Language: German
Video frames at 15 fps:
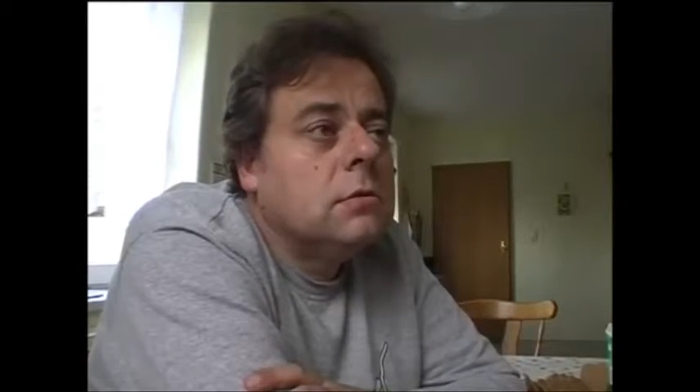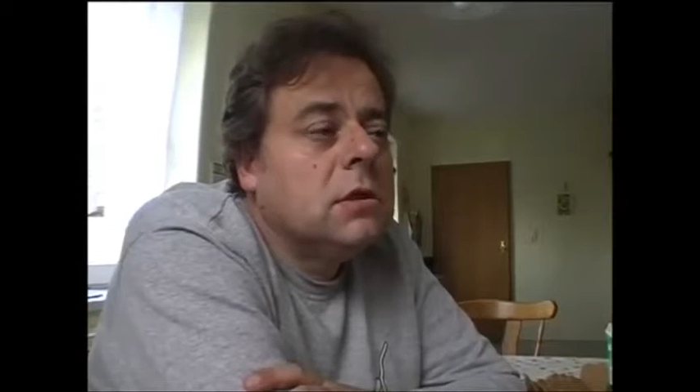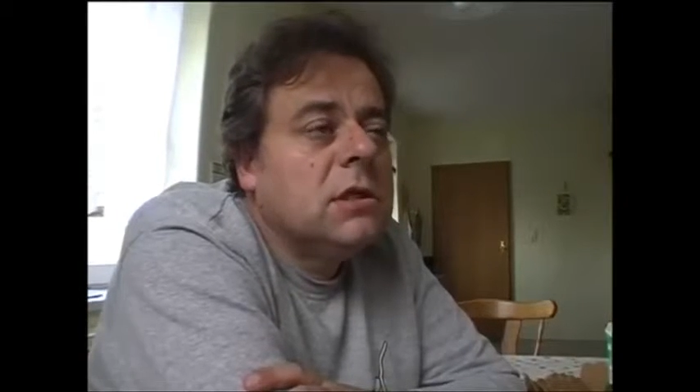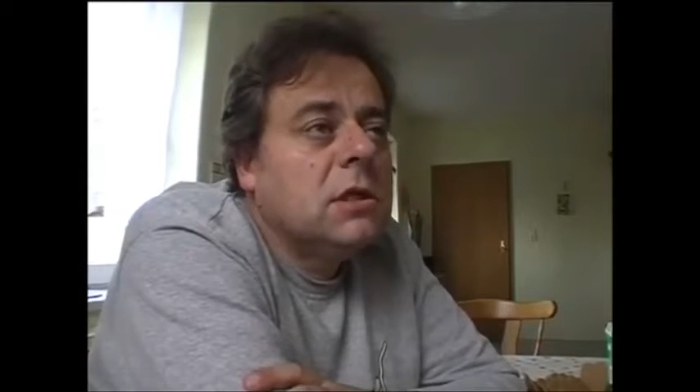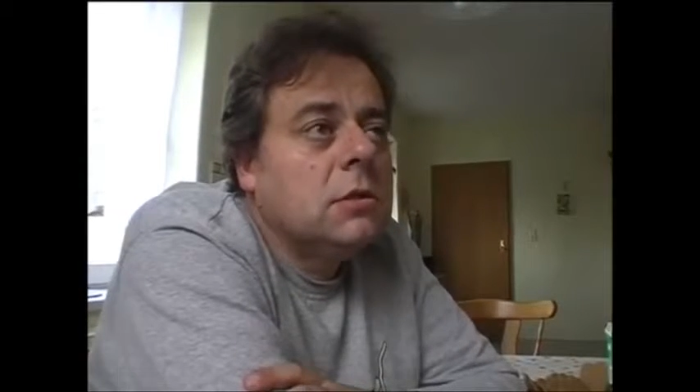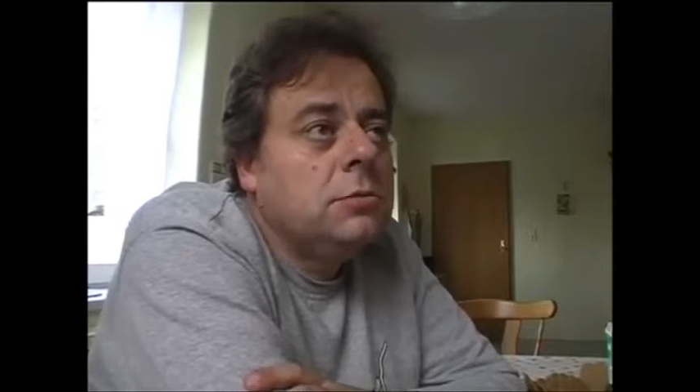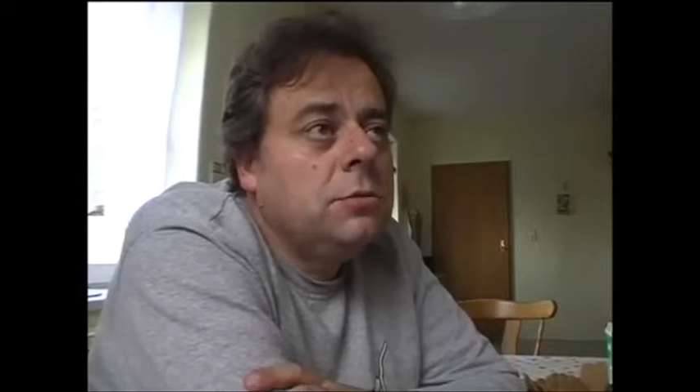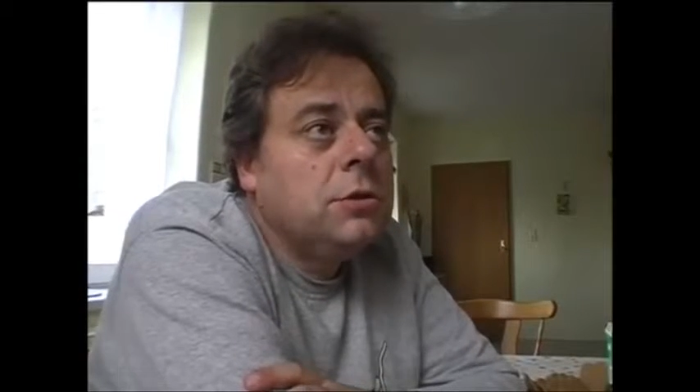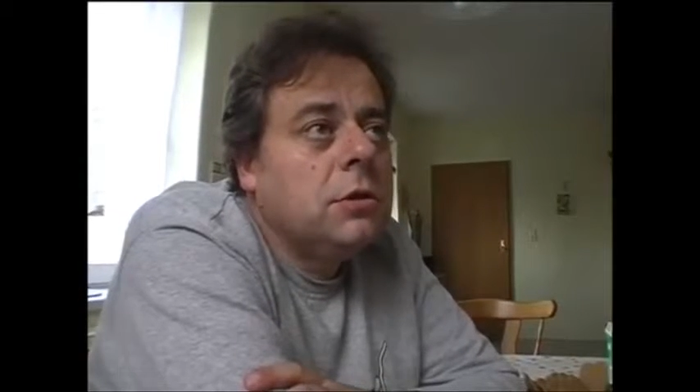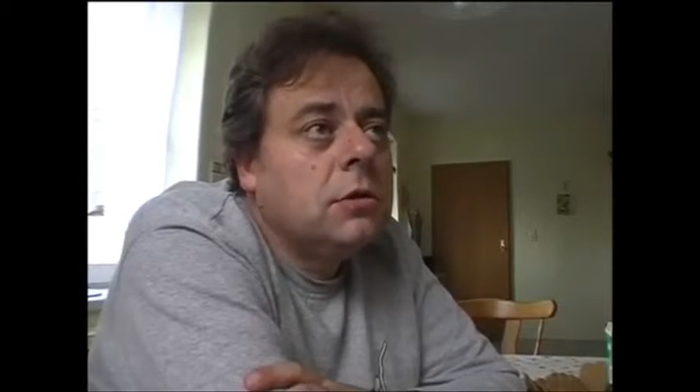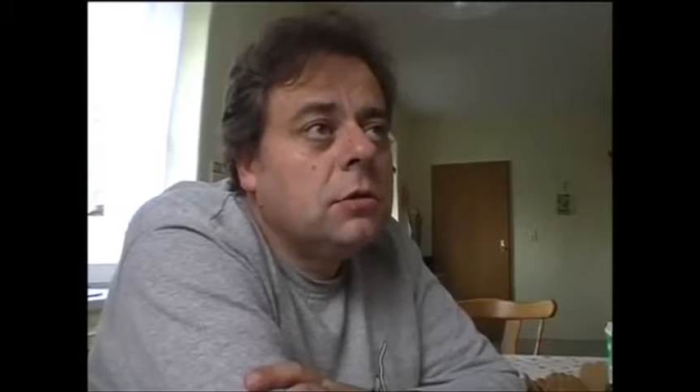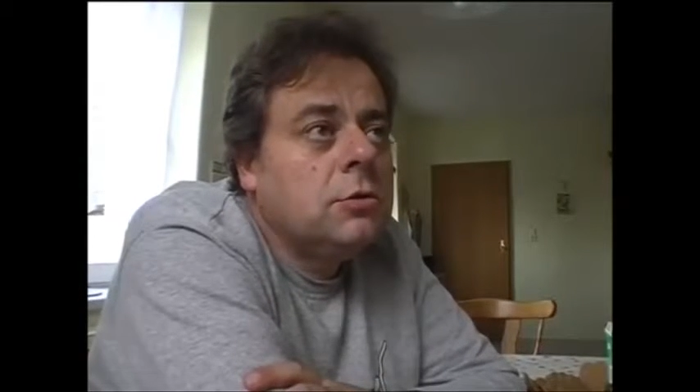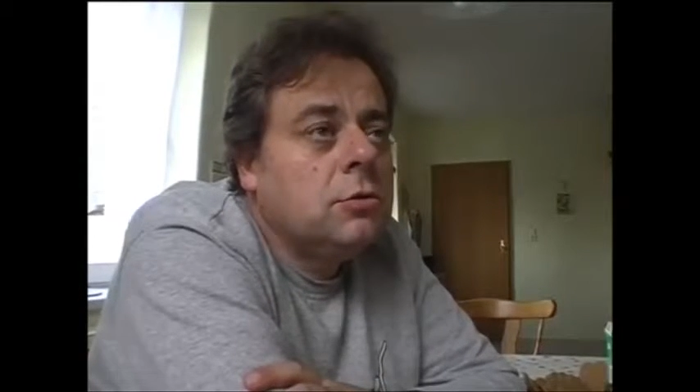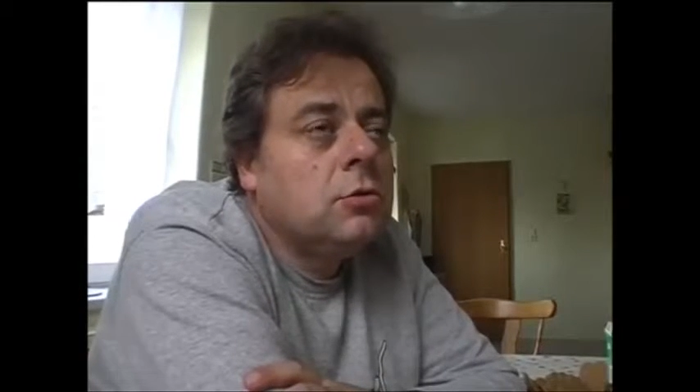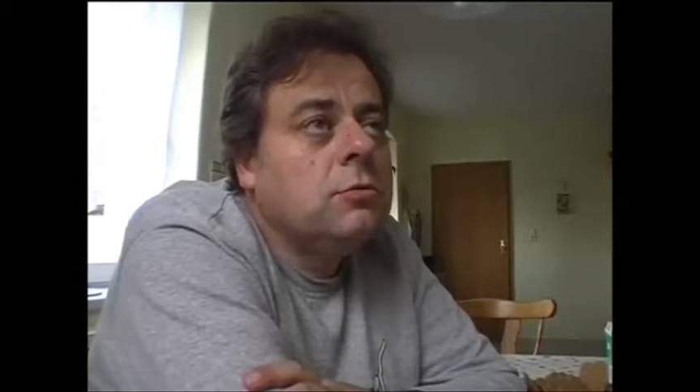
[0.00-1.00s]
Und das hat mich
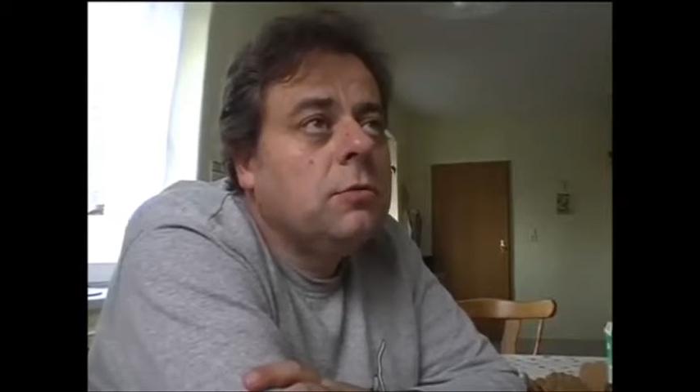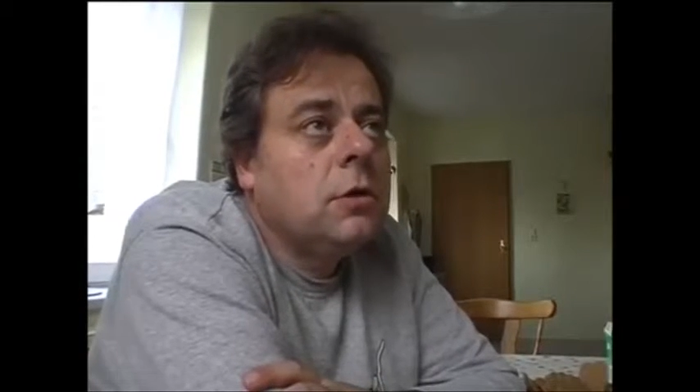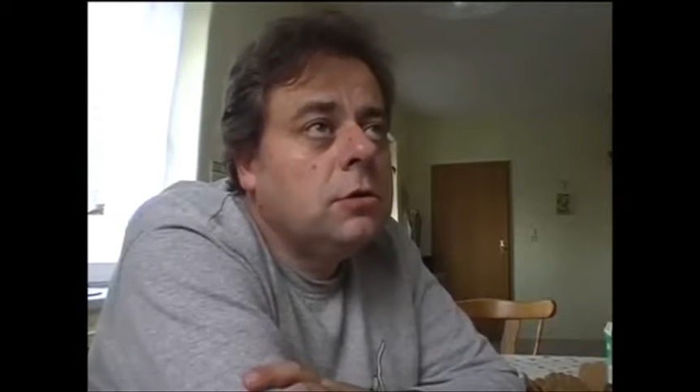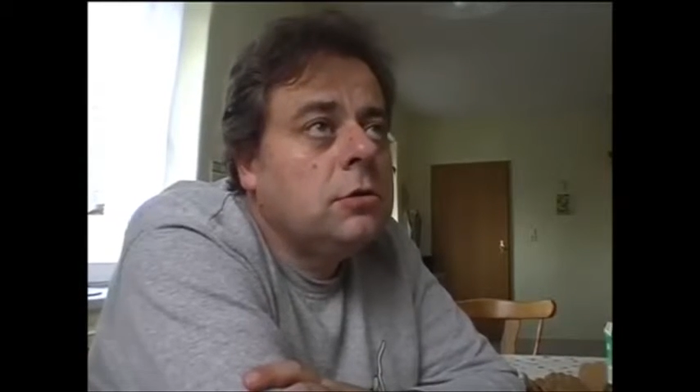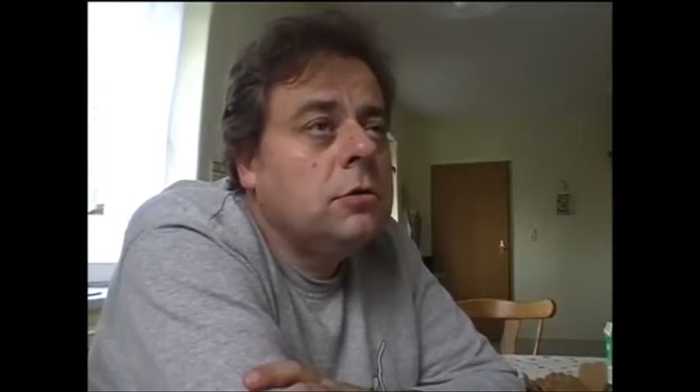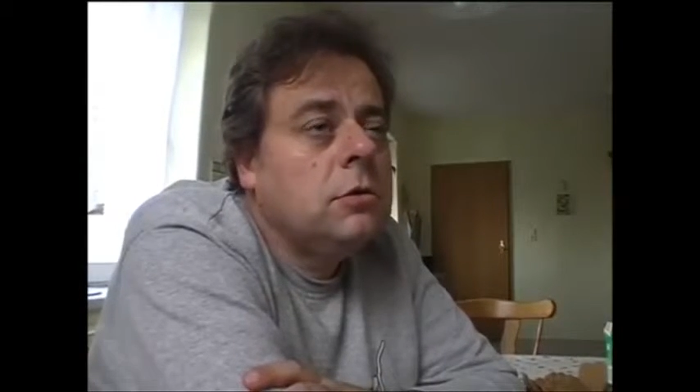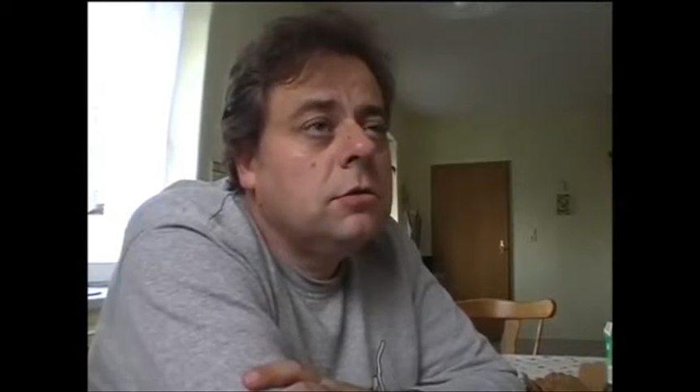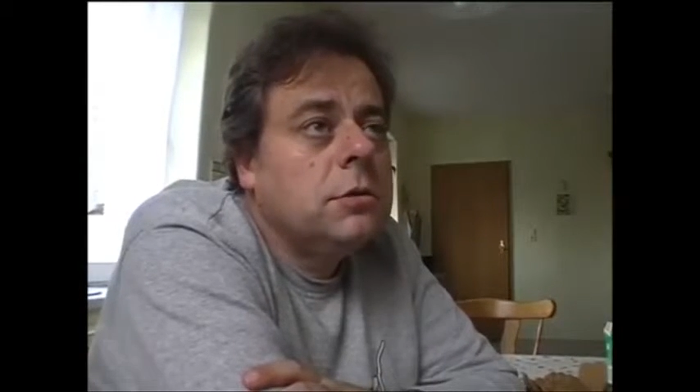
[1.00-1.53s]
eigentlich auch überrascht,